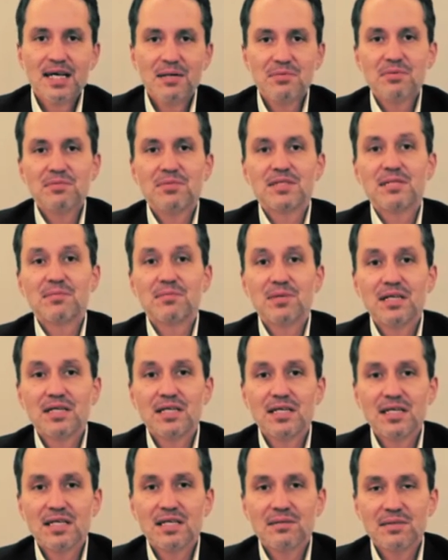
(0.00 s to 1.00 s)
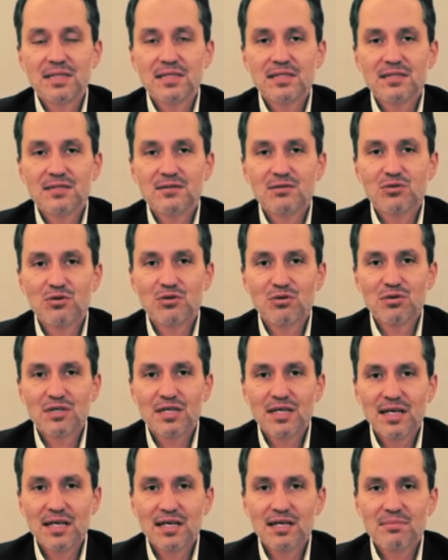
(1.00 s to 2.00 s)
Hepimizin bildiği gibi
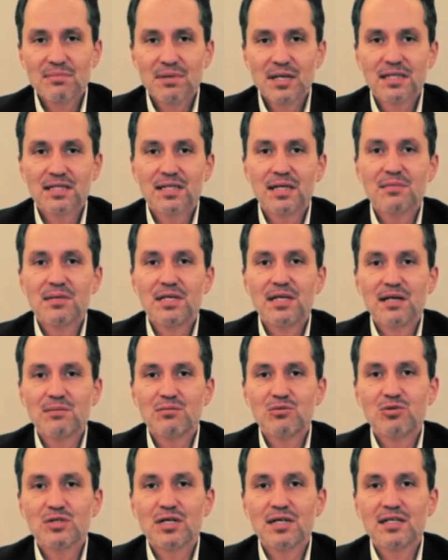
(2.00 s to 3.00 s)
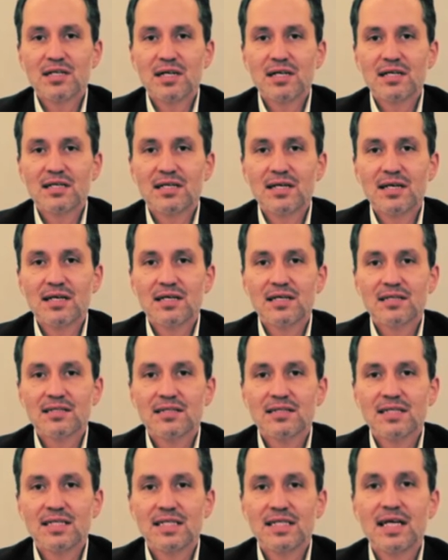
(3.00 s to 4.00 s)
Türkiye pandemi ile mücadelede
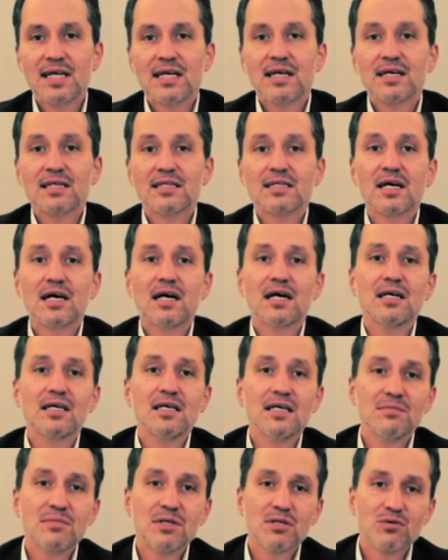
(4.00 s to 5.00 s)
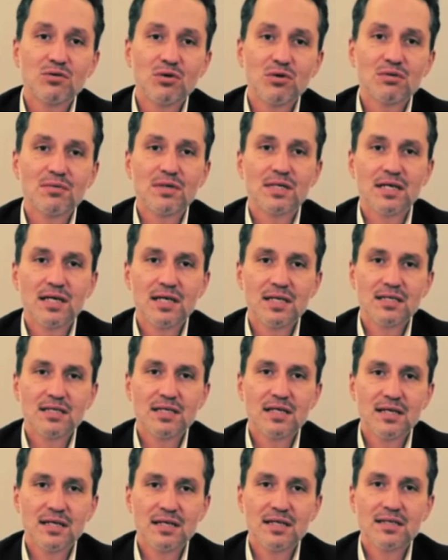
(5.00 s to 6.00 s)
giderek daha iyi bir konuma
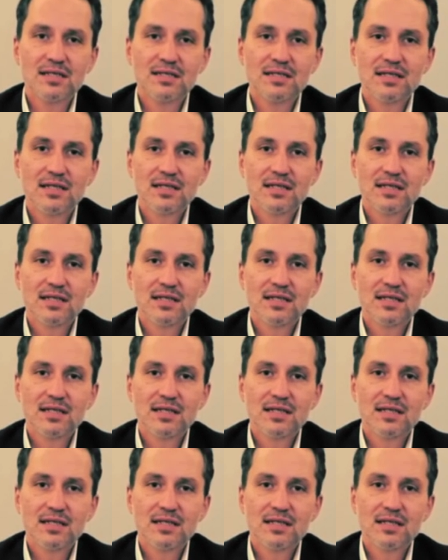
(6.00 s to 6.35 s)
geleceğine,